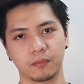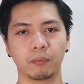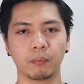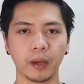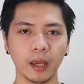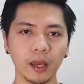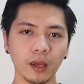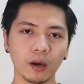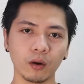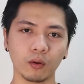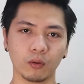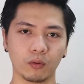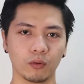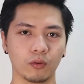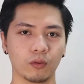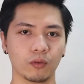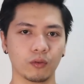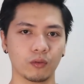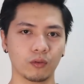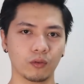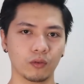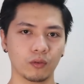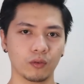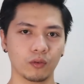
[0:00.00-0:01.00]
Pero,
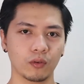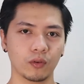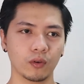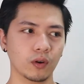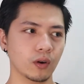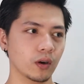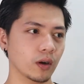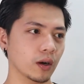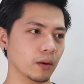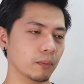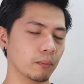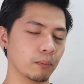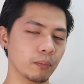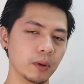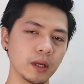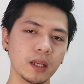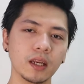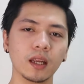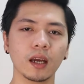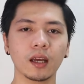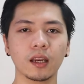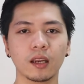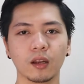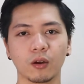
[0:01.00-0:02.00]
ang
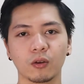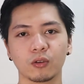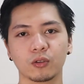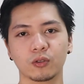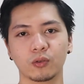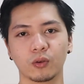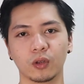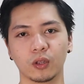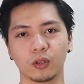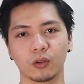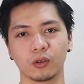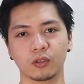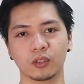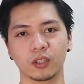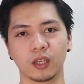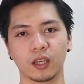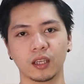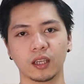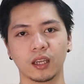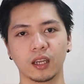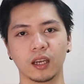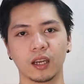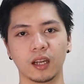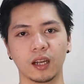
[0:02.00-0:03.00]
pinaka nagustuhan ko sa
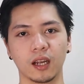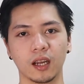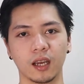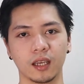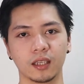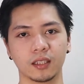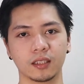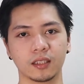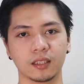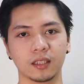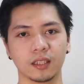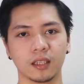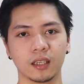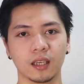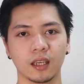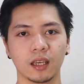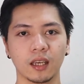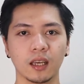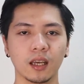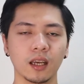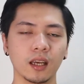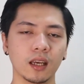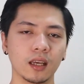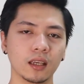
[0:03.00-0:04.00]
kanila guys,
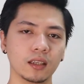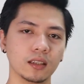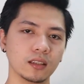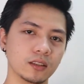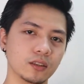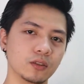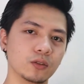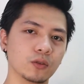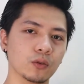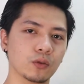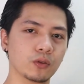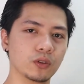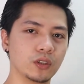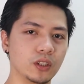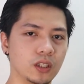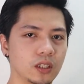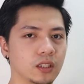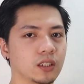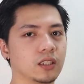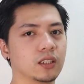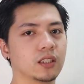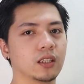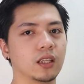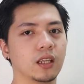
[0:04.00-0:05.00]
is yung
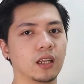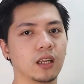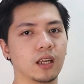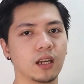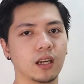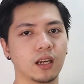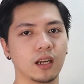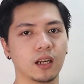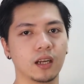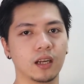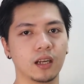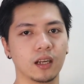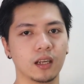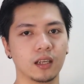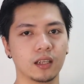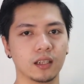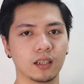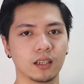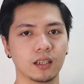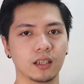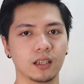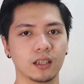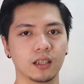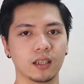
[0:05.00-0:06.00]
jeans nila. Ha?
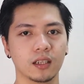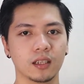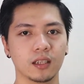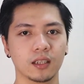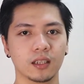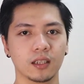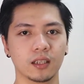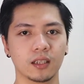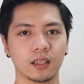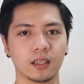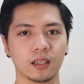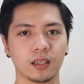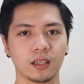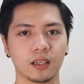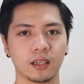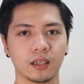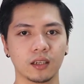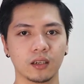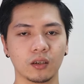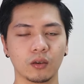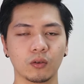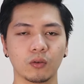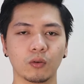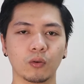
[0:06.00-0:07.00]

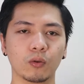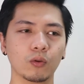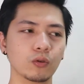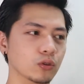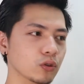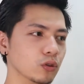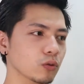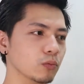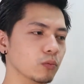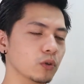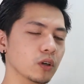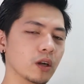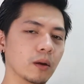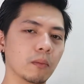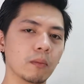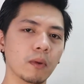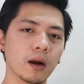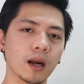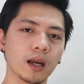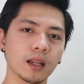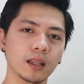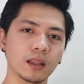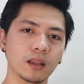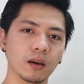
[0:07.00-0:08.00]
Kung gusto mo ng
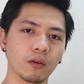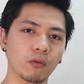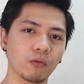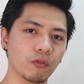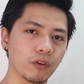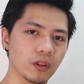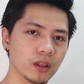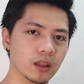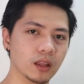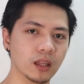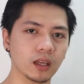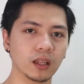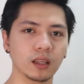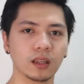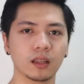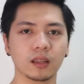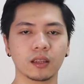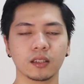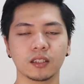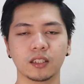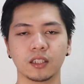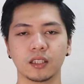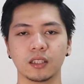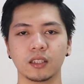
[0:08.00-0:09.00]
magandang fit
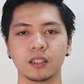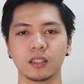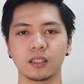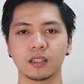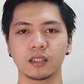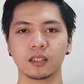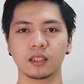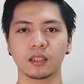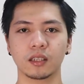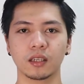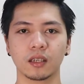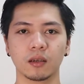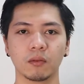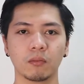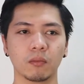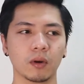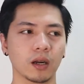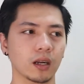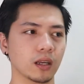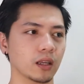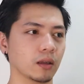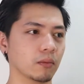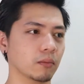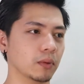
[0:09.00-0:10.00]
ng jeans,
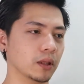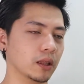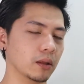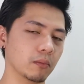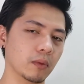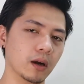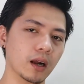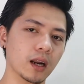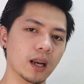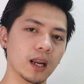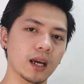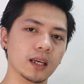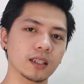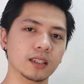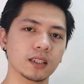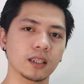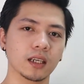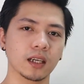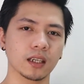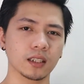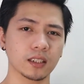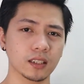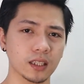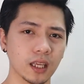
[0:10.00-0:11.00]
mag iba't ibang klase
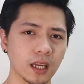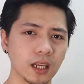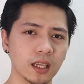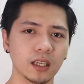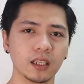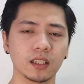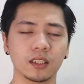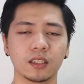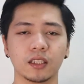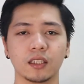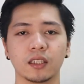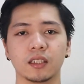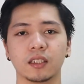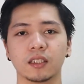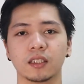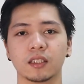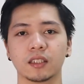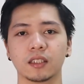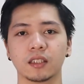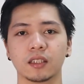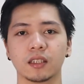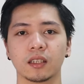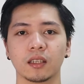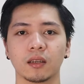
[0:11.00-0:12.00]
ng style ng
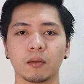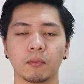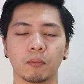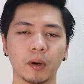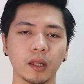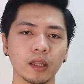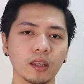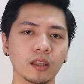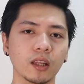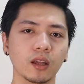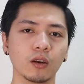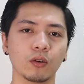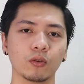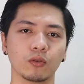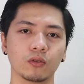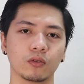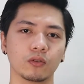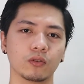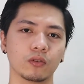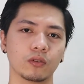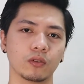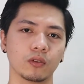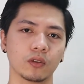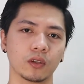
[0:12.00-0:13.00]
jeans,
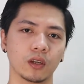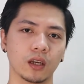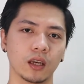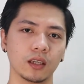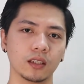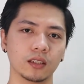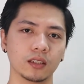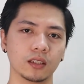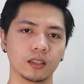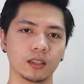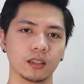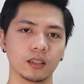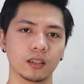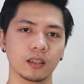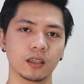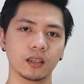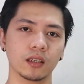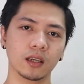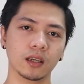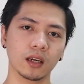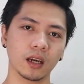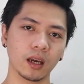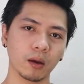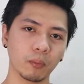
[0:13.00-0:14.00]
pantalon, guys,
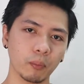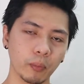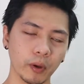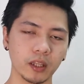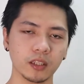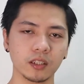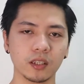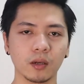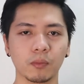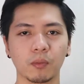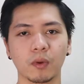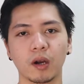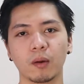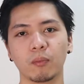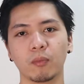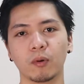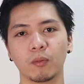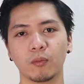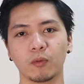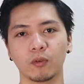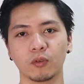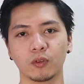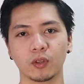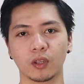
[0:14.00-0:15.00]
kay Penshop ka
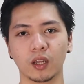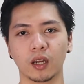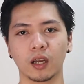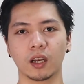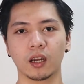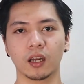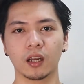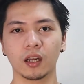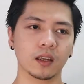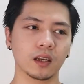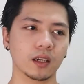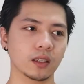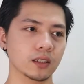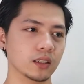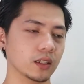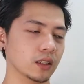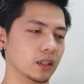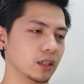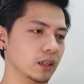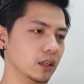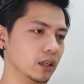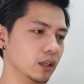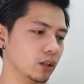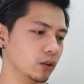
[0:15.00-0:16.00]
pumunta.
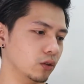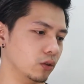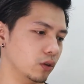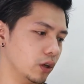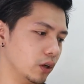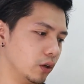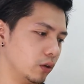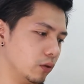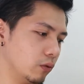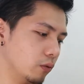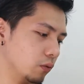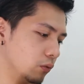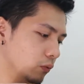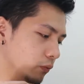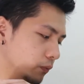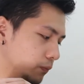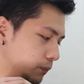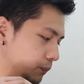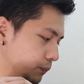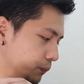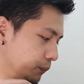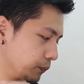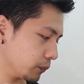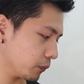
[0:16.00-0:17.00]
Kasi nandun na yung
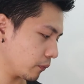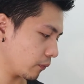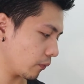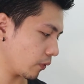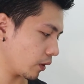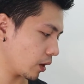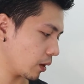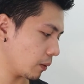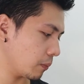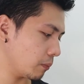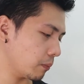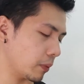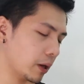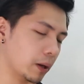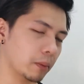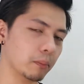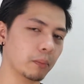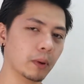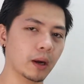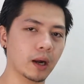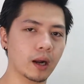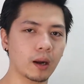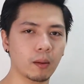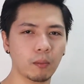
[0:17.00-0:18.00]

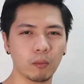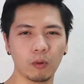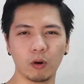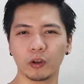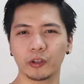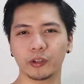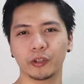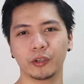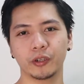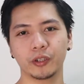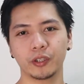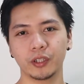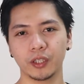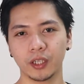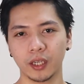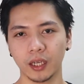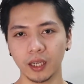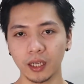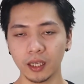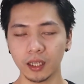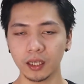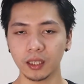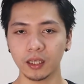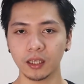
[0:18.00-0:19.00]
parang pagka-modern
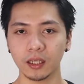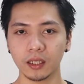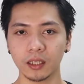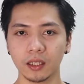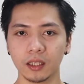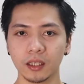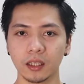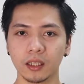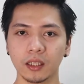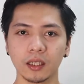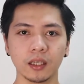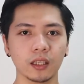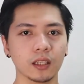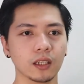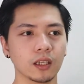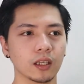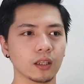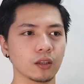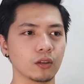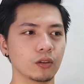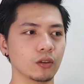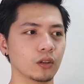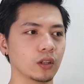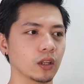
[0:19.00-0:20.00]
niya,
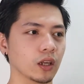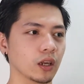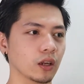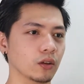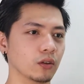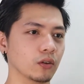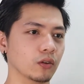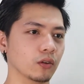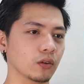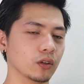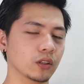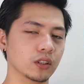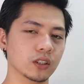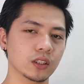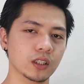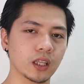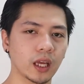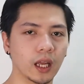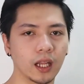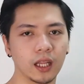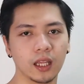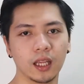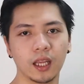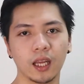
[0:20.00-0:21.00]
nandun na rin yung
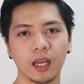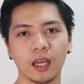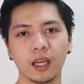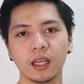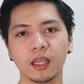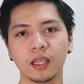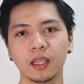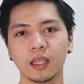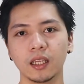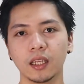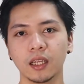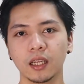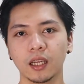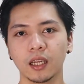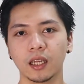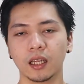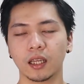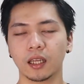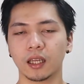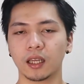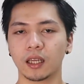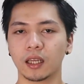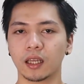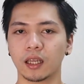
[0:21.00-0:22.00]
style niya,
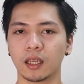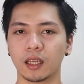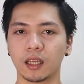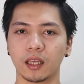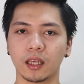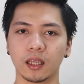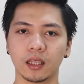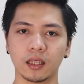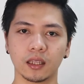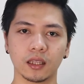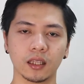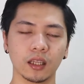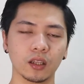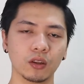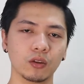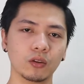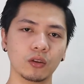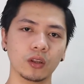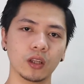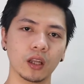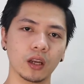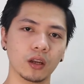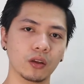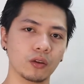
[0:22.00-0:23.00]

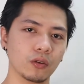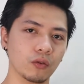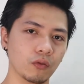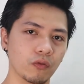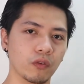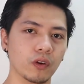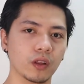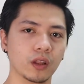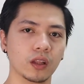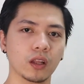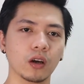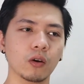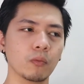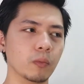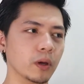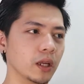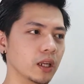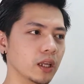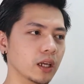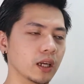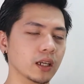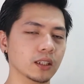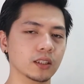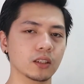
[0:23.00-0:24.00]
dandun na rin yung fit. Ako may
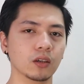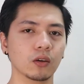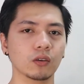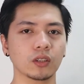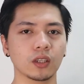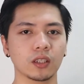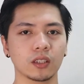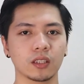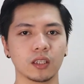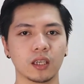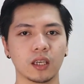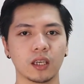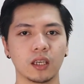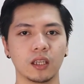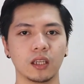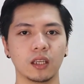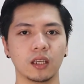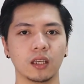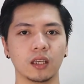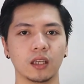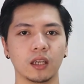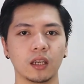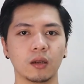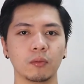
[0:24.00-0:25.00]
kasi ako sa
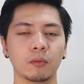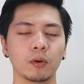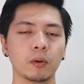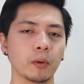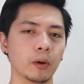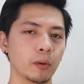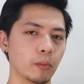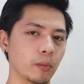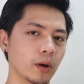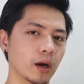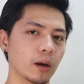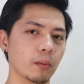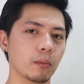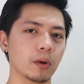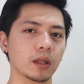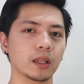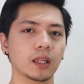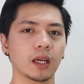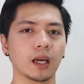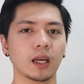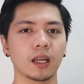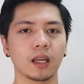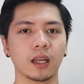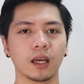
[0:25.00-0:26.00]
skinny. Alam mo naman, mga
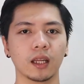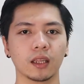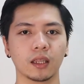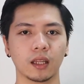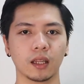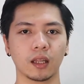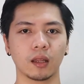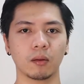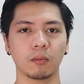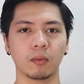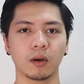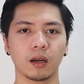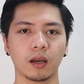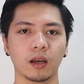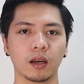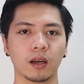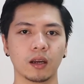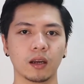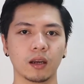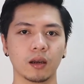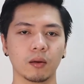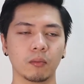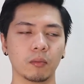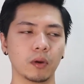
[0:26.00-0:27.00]
kabataan natin, di ba?
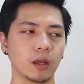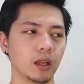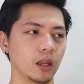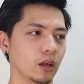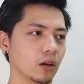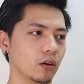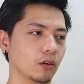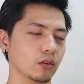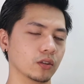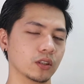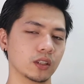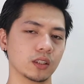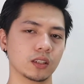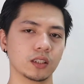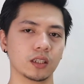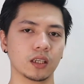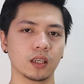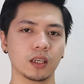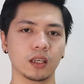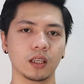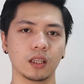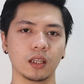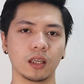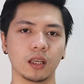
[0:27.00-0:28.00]
May ako sa
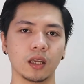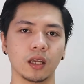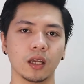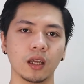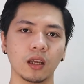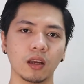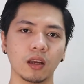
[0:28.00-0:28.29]
skinny.